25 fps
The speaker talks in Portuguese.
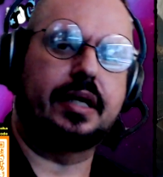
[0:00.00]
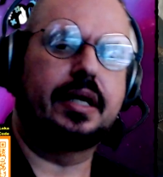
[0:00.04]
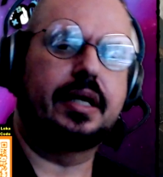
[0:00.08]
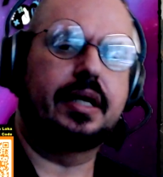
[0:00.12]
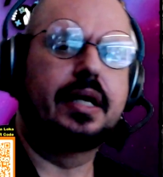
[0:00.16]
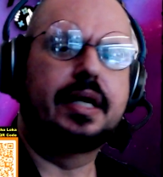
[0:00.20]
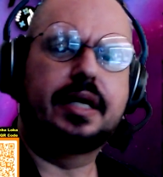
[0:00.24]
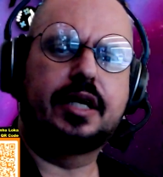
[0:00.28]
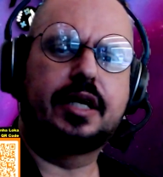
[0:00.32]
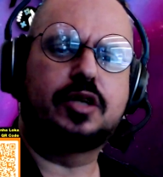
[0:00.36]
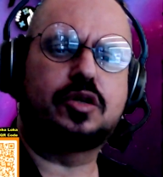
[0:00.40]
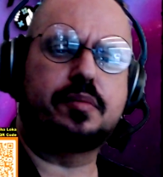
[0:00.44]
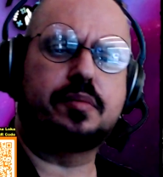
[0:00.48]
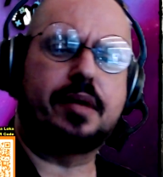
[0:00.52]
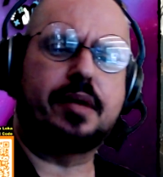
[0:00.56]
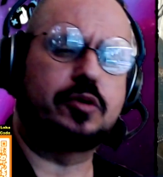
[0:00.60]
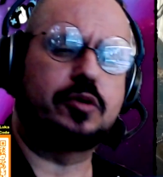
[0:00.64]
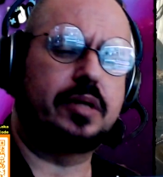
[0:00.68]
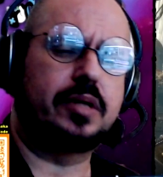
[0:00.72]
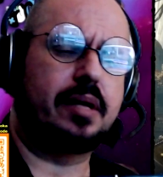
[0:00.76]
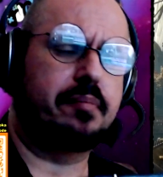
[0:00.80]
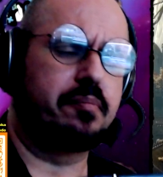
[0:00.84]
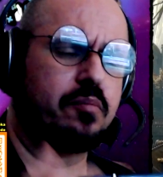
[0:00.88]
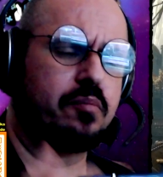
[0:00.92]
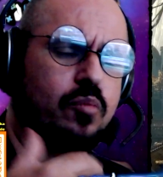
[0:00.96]
Isso me ajuda
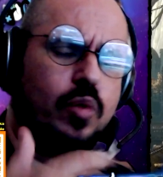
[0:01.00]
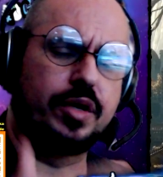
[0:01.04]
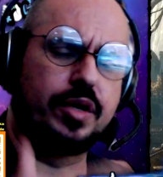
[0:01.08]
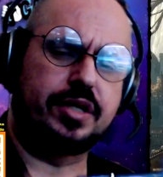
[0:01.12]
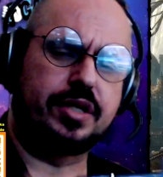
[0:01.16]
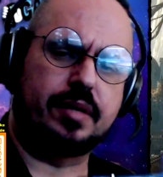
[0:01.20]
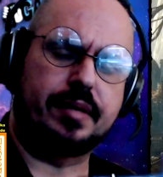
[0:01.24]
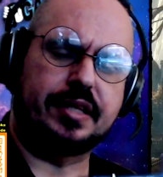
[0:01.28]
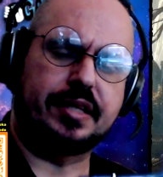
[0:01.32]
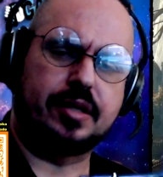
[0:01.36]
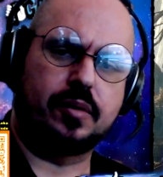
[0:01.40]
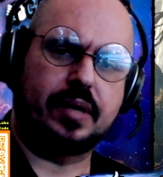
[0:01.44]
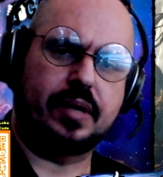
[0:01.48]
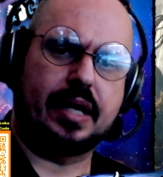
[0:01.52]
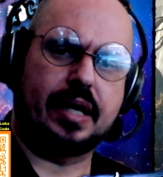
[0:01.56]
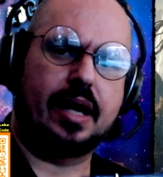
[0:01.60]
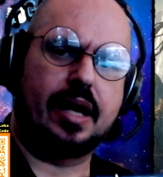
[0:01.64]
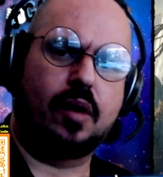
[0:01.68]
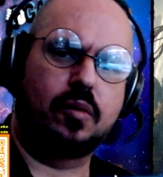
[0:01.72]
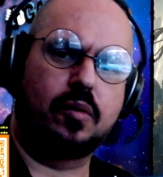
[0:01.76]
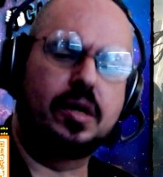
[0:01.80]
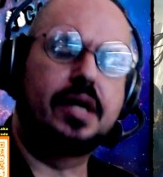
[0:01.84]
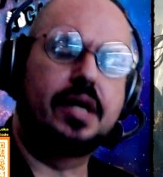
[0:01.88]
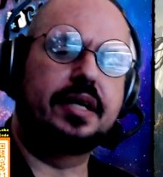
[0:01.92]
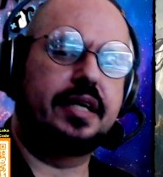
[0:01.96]
muito a manter o canal
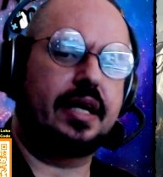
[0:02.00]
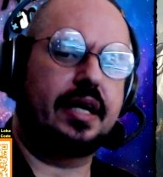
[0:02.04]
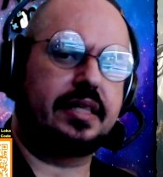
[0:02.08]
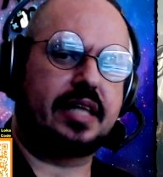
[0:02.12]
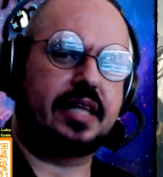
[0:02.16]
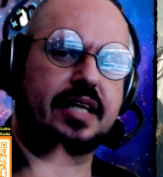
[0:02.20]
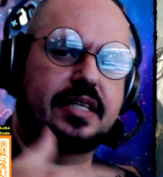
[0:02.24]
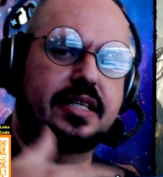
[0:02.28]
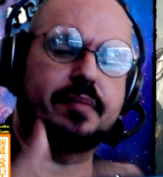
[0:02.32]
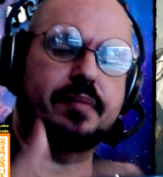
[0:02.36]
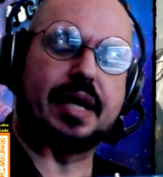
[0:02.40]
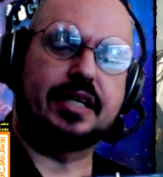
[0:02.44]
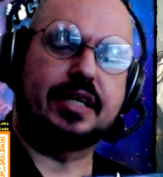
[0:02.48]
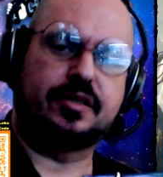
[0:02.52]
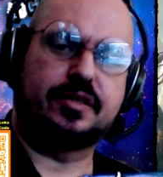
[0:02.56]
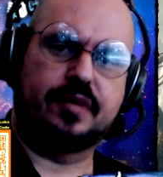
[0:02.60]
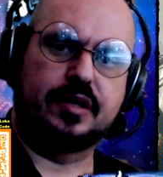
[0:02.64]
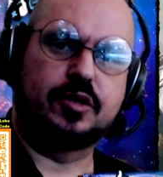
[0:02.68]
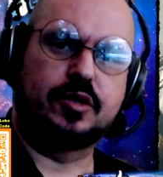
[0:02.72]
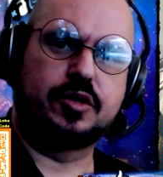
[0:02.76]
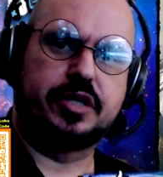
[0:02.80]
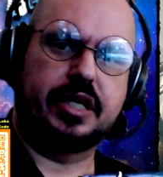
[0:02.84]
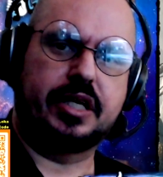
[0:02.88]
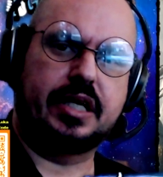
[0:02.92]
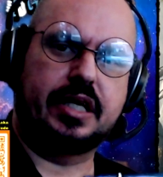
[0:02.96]
e a trazer mais vídeos de
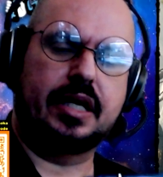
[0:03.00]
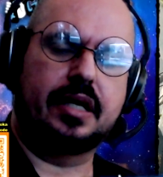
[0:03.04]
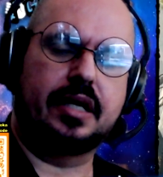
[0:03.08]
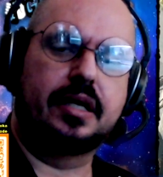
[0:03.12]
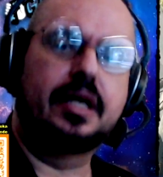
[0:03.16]
guia.